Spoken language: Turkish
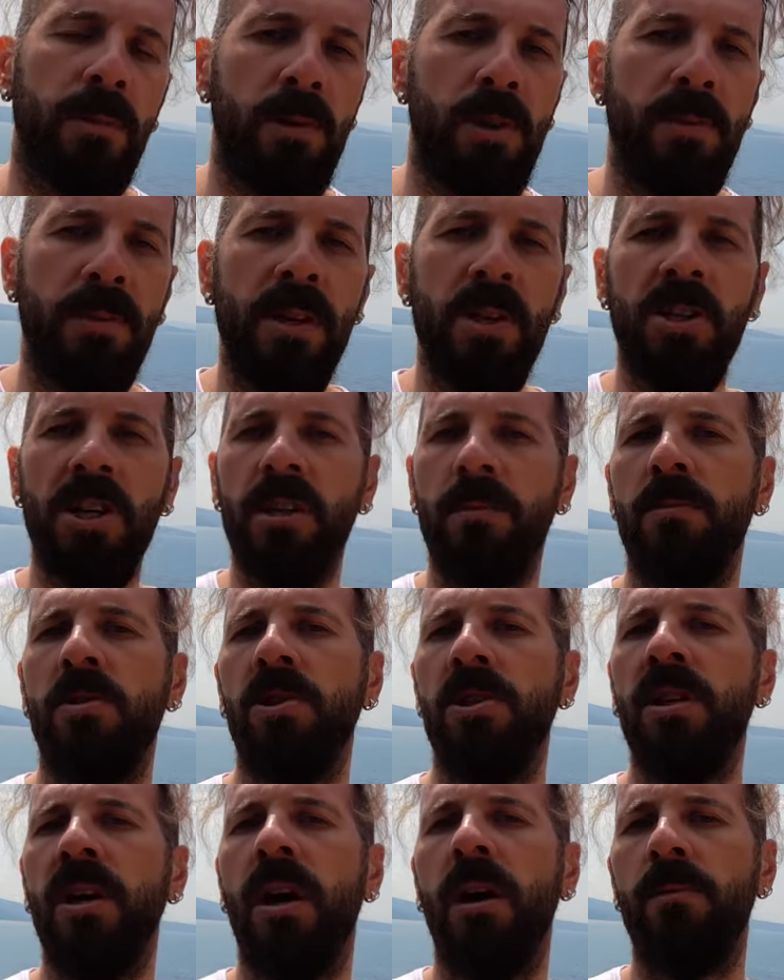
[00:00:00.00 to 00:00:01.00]

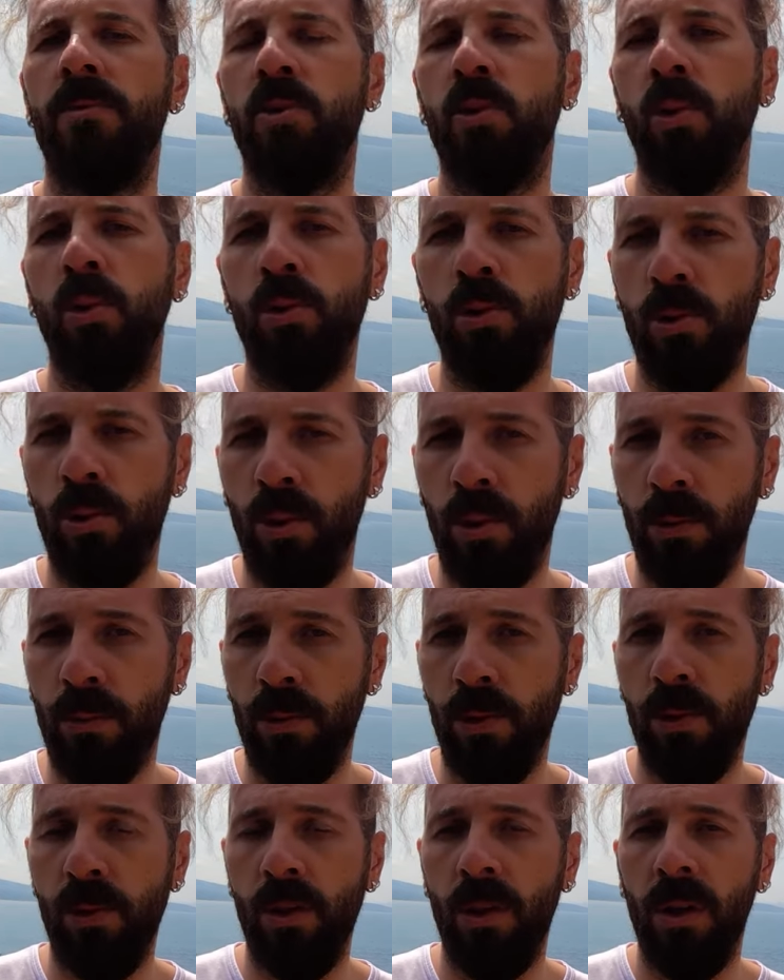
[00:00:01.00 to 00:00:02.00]
%65-70'ini hamsi
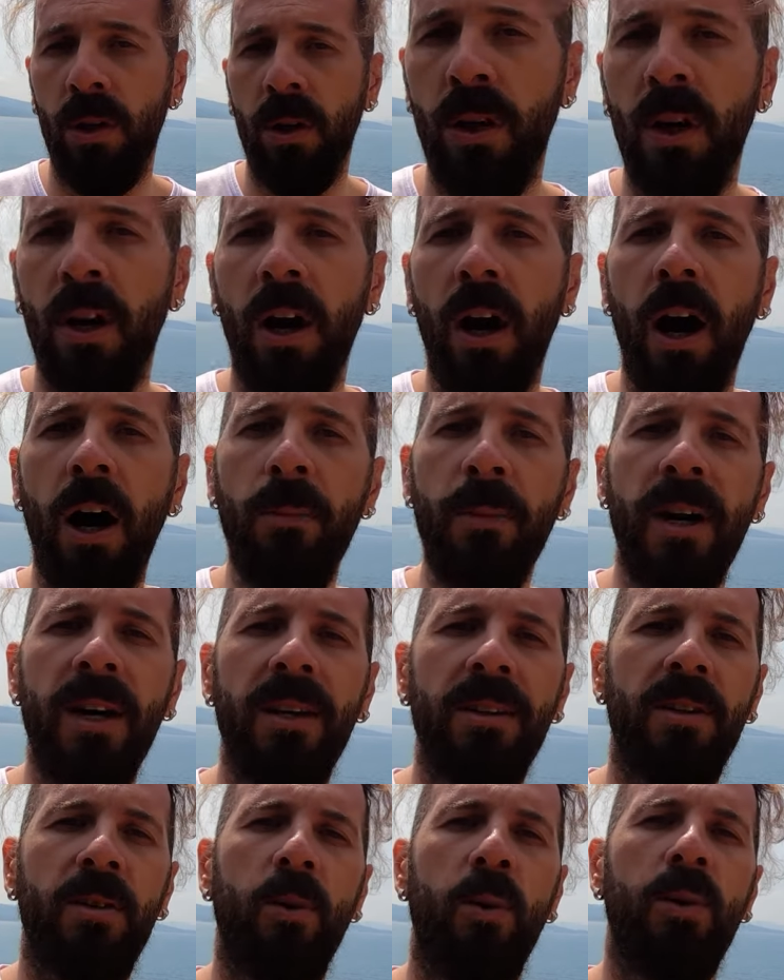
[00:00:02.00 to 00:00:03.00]
oluşturulmuş. Ama
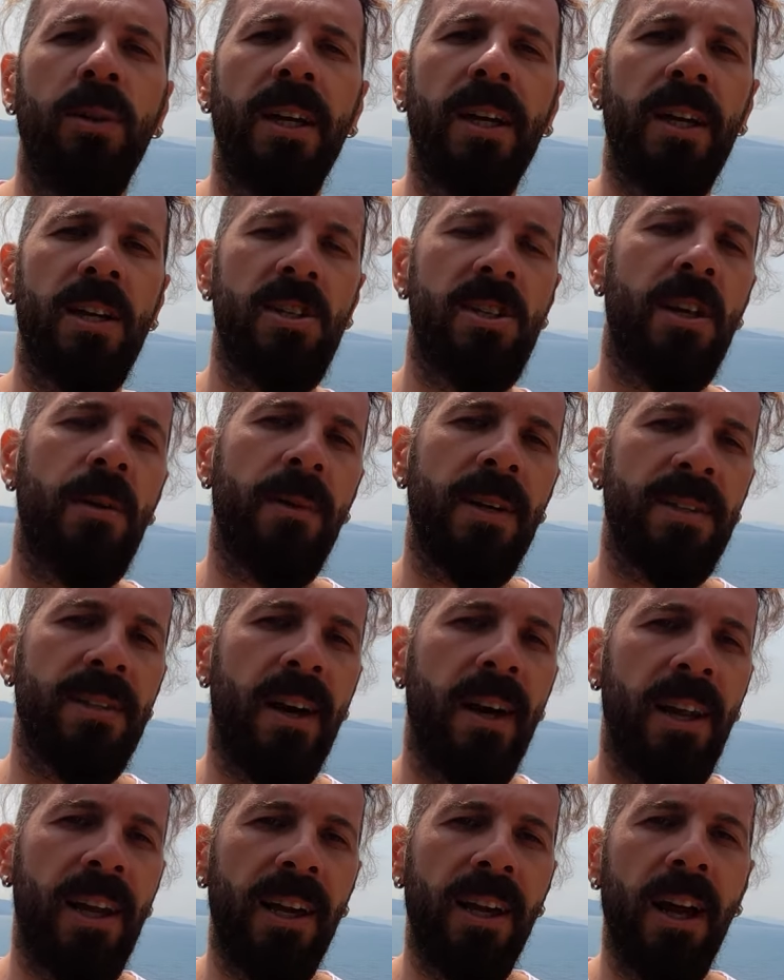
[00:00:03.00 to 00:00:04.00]
artık önüne geçilemez
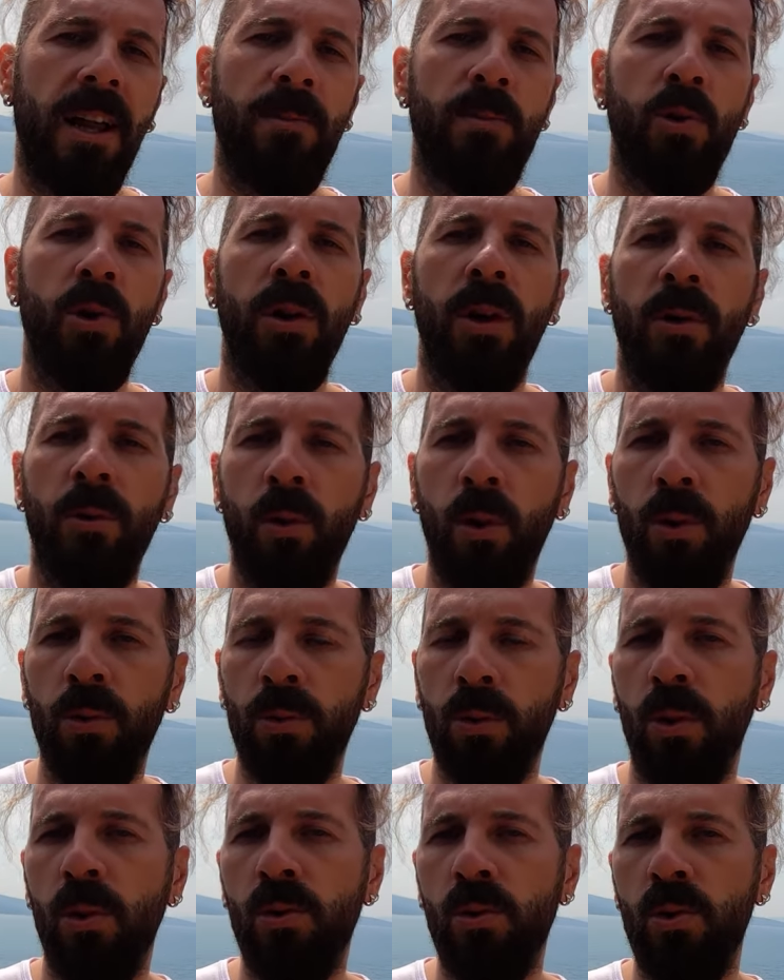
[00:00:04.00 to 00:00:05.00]
hale gelmiş olan
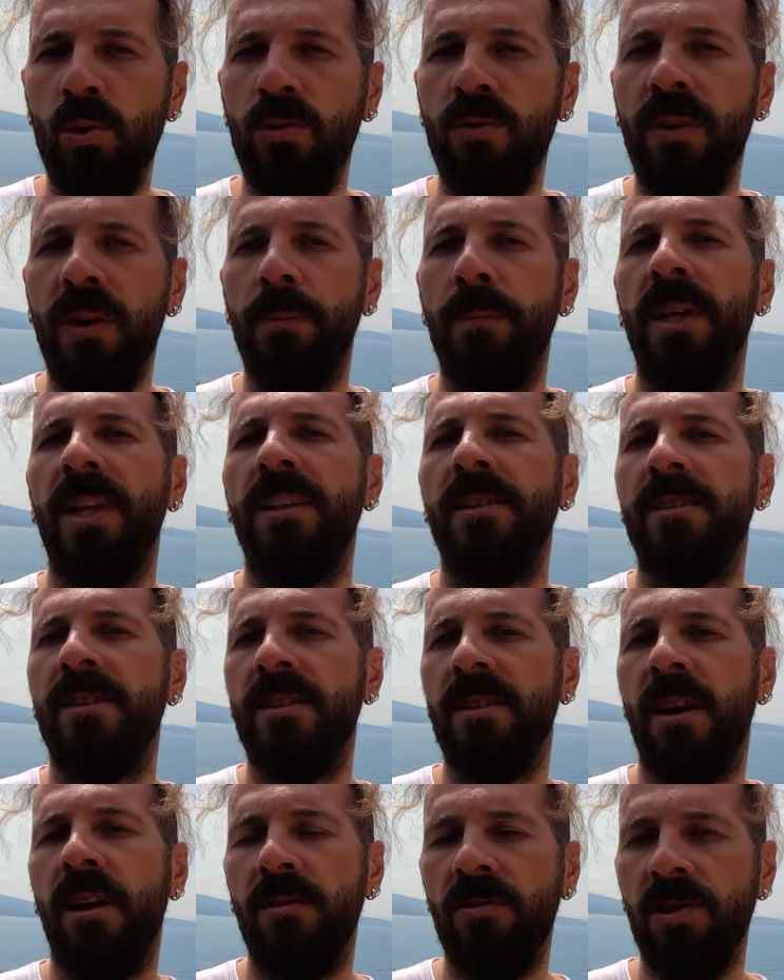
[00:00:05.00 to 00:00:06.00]
kontrolsüz ve
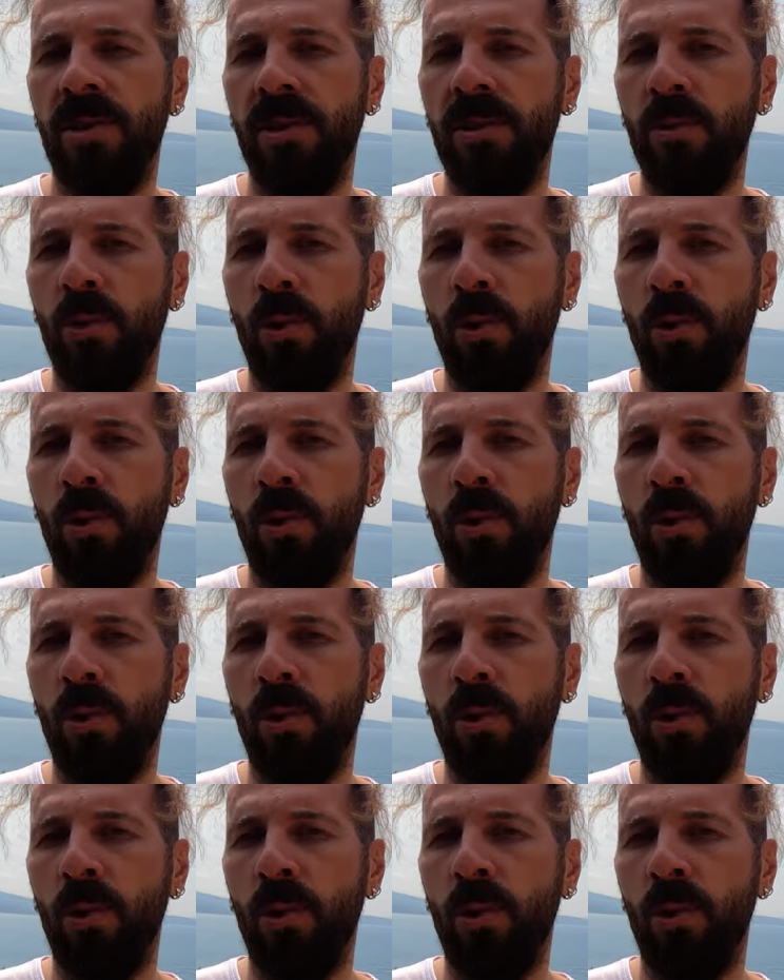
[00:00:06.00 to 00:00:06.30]
bilinçsiz avcılık